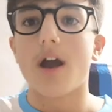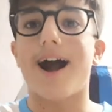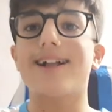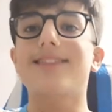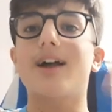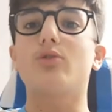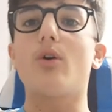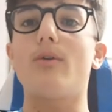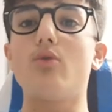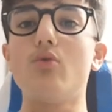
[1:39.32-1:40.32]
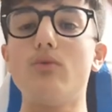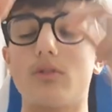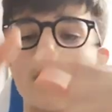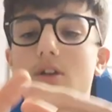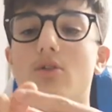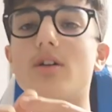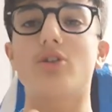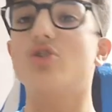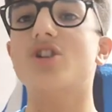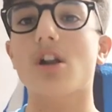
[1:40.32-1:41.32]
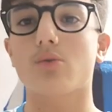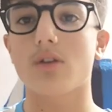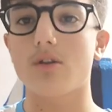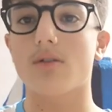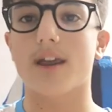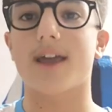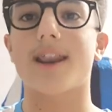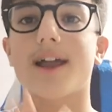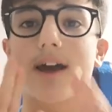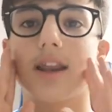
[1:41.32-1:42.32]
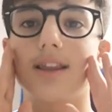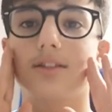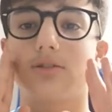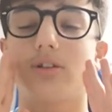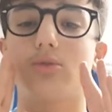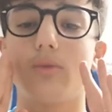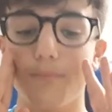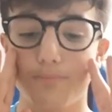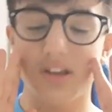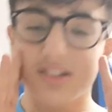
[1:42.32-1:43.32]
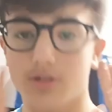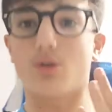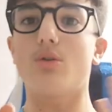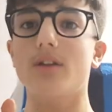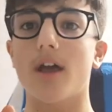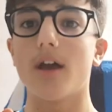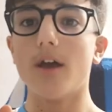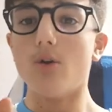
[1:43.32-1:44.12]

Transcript: Ha dato un rigore, non c'era dato un rigore che raga Cristo, ha dato un pestone,